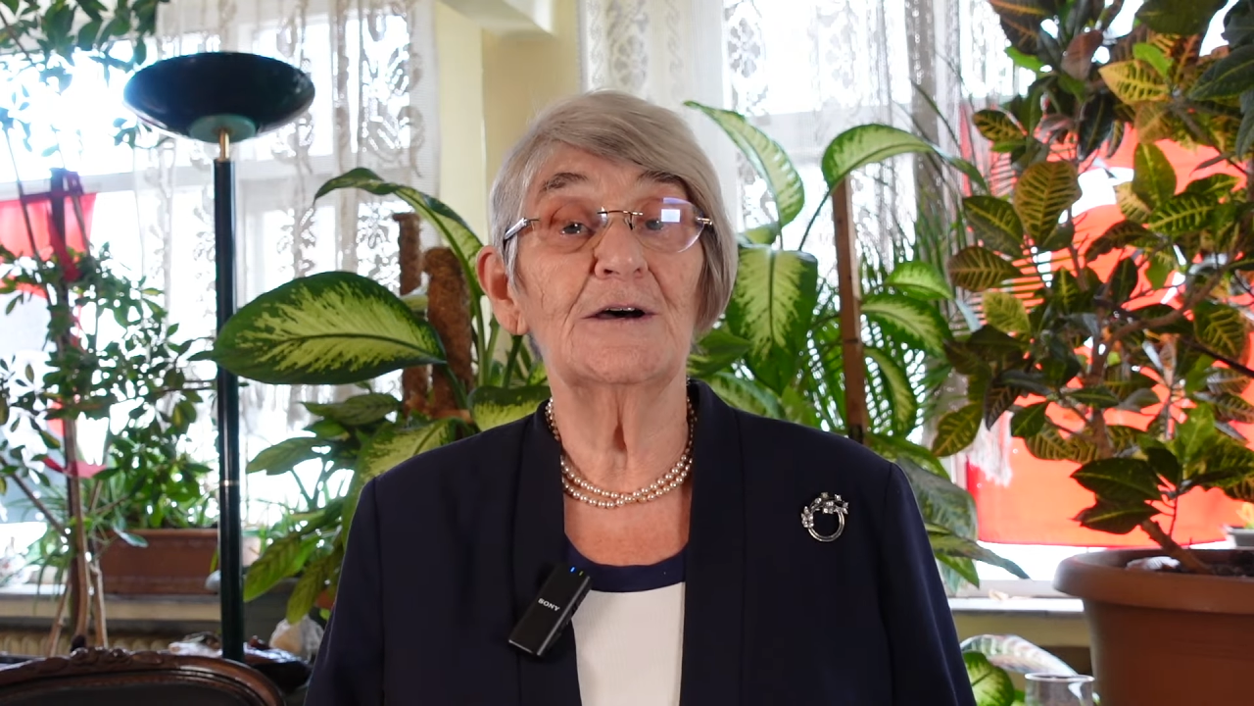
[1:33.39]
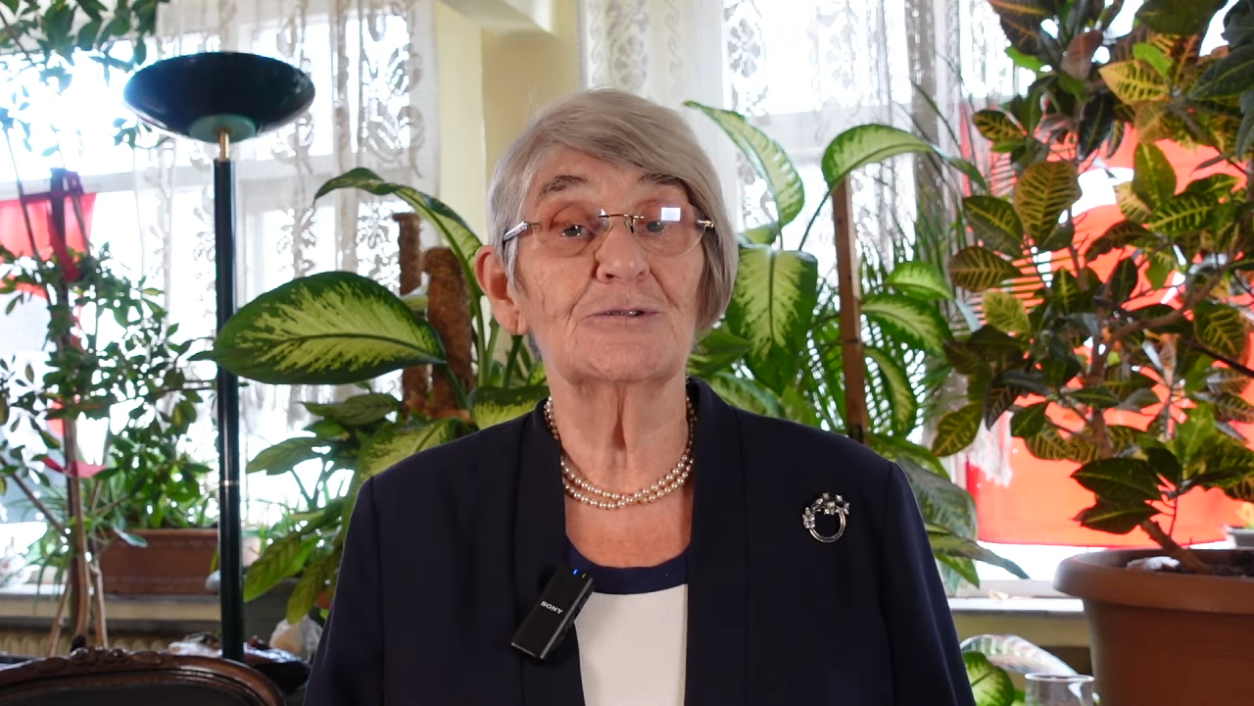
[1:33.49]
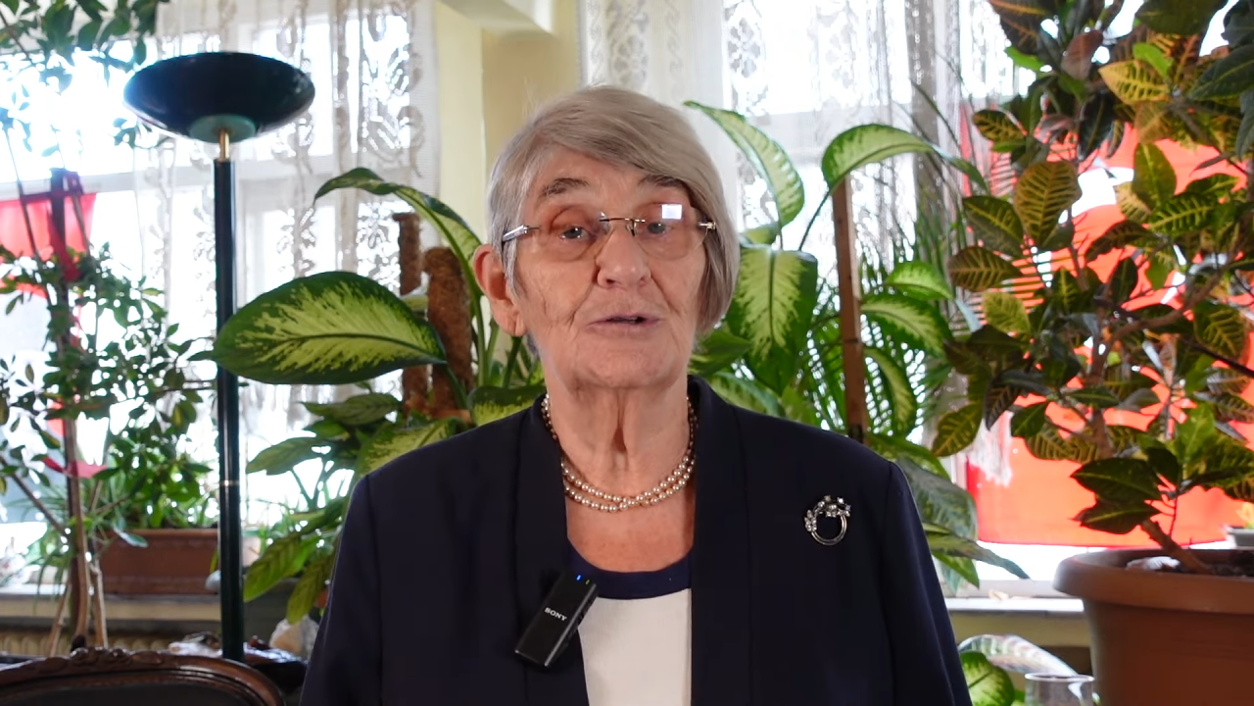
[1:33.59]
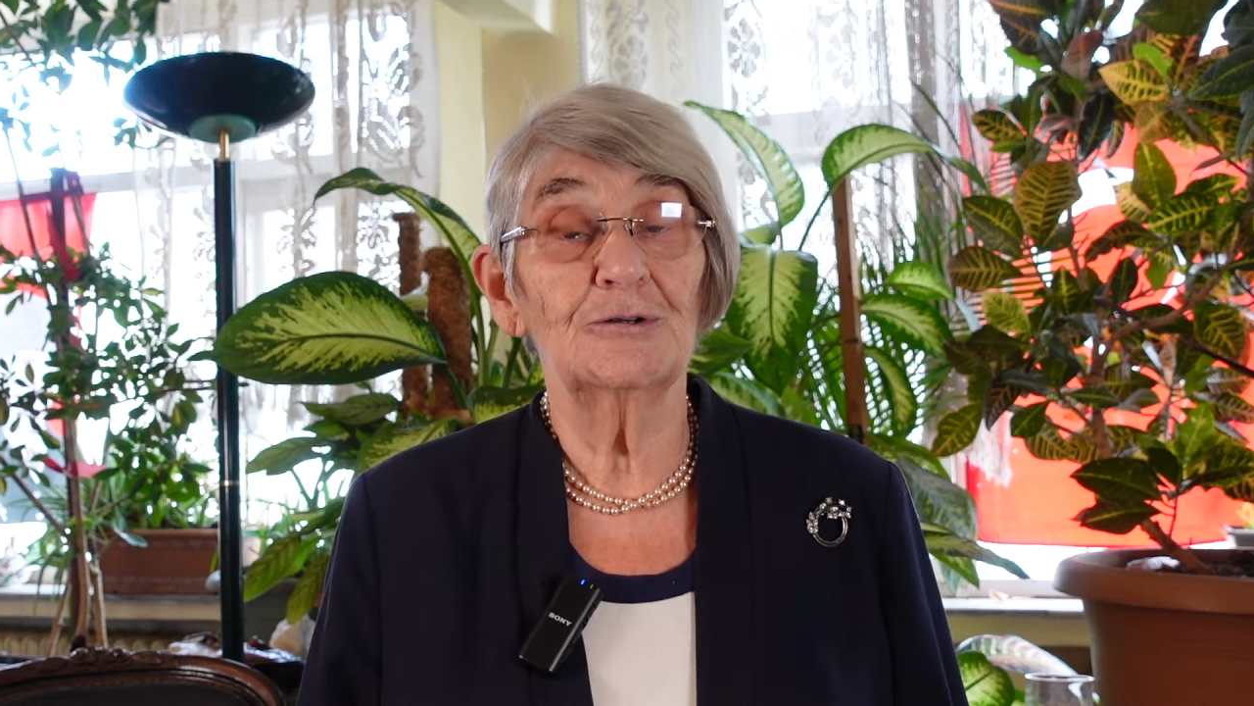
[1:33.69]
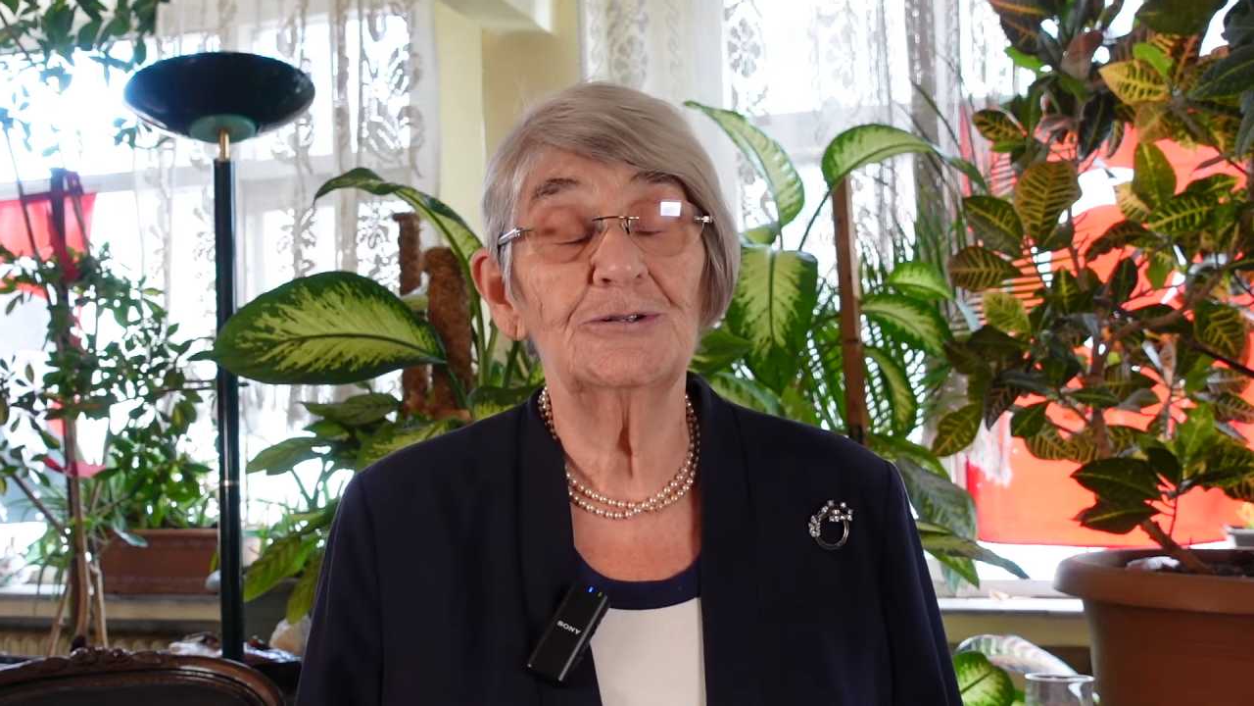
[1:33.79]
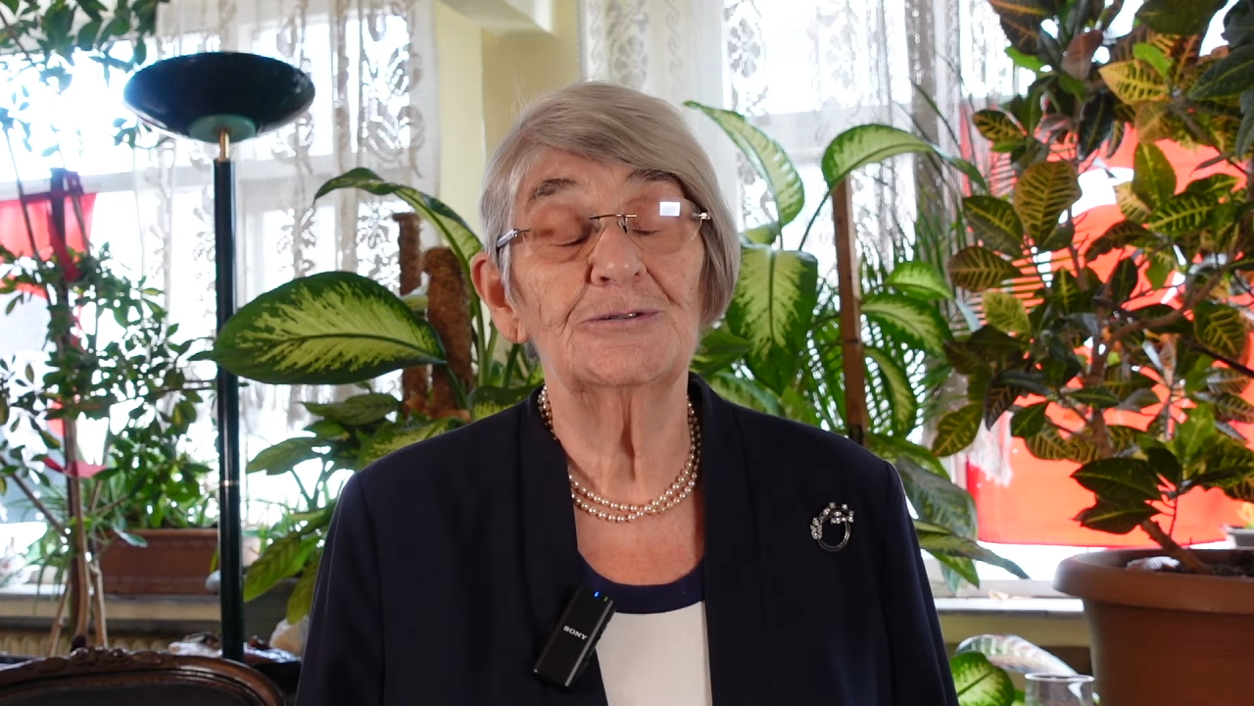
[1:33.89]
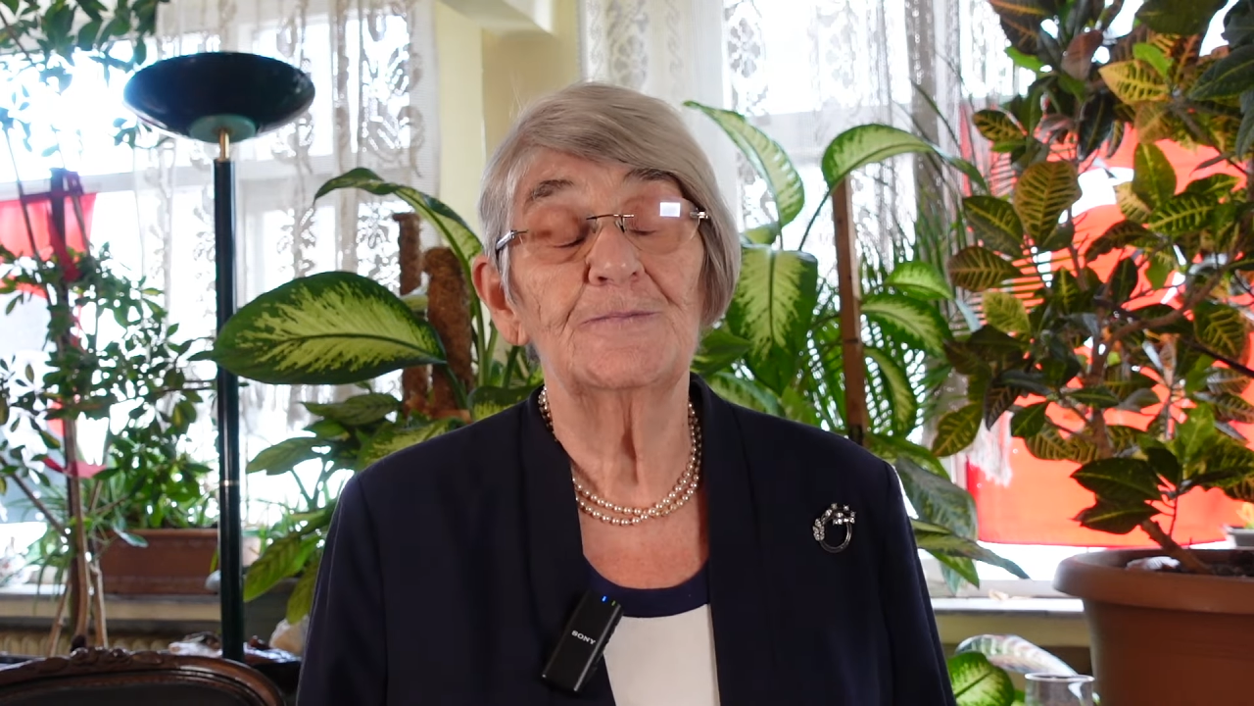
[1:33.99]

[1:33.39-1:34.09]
az olur.